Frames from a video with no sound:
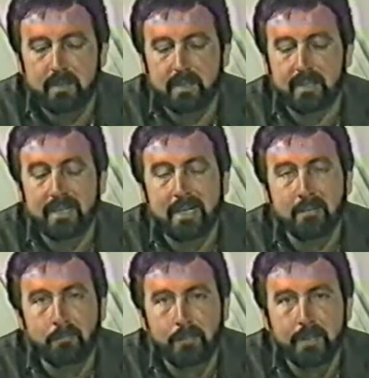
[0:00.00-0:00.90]
é,
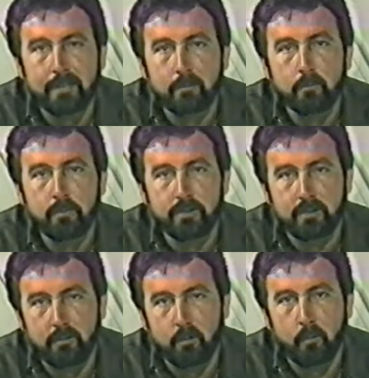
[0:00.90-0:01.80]
garimpeira hoje,
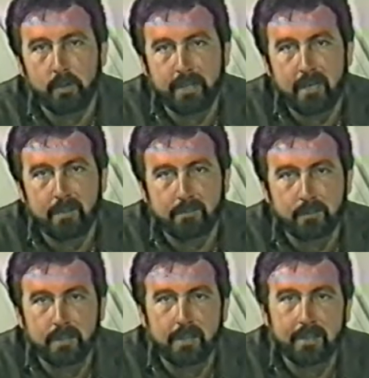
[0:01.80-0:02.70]
que ocorre na
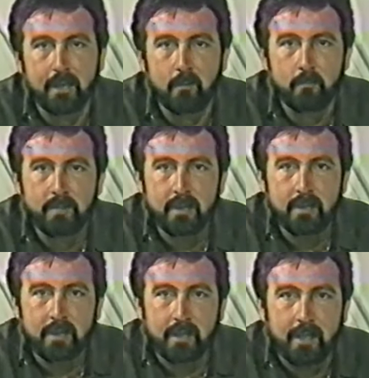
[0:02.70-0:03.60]
Amazônia Legal,
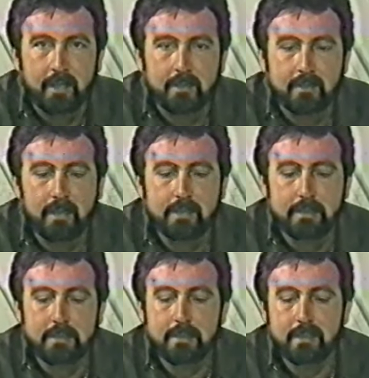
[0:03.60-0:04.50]
ela está
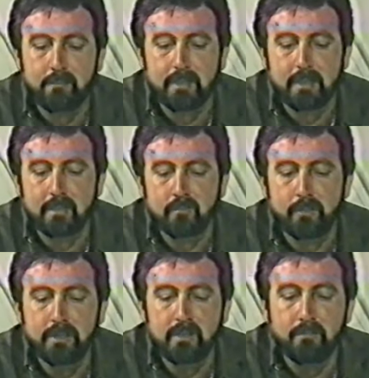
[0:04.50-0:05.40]
se disseminando
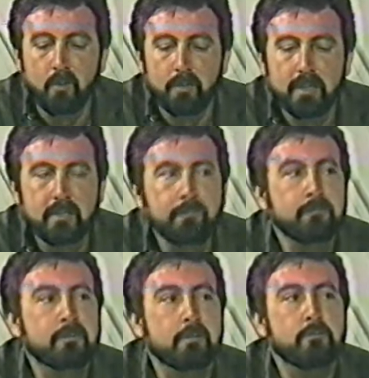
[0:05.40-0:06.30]
principalmente em
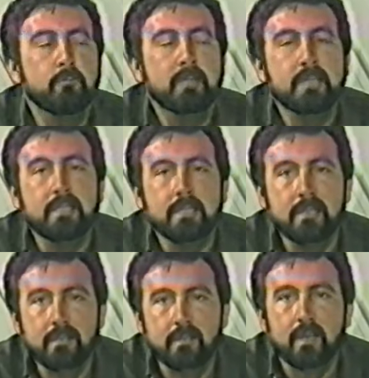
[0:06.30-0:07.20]
função de uma
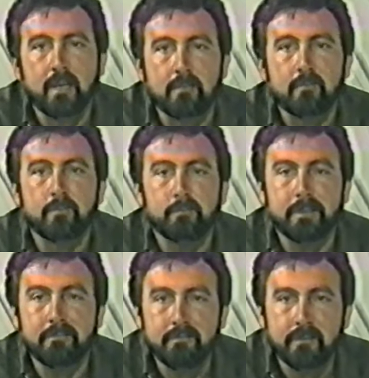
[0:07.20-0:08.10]
necessidade de
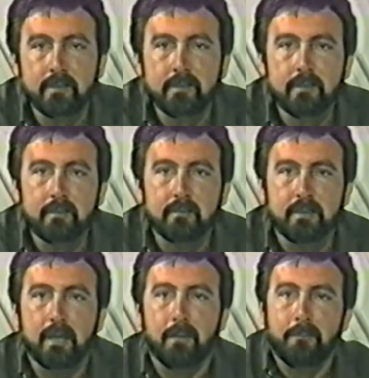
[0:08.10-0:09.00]
sobrevivência,
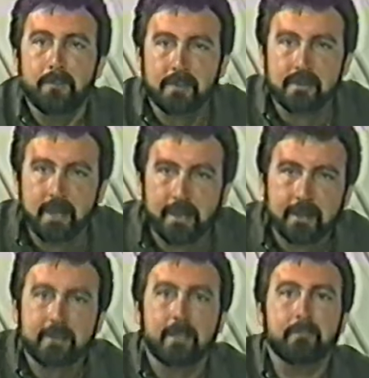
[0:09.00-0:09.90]
da miséria
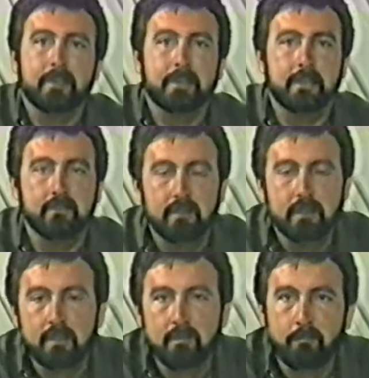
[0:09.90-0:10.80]
que está migrando
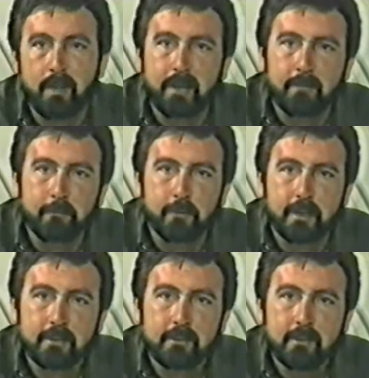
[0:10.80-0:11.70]
para a
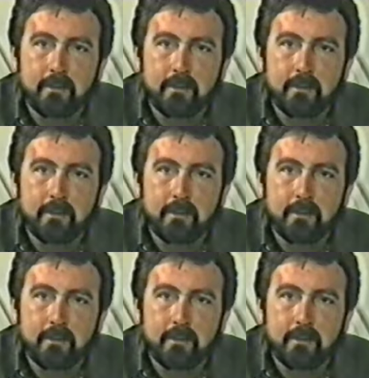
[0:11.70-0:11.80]
floresta,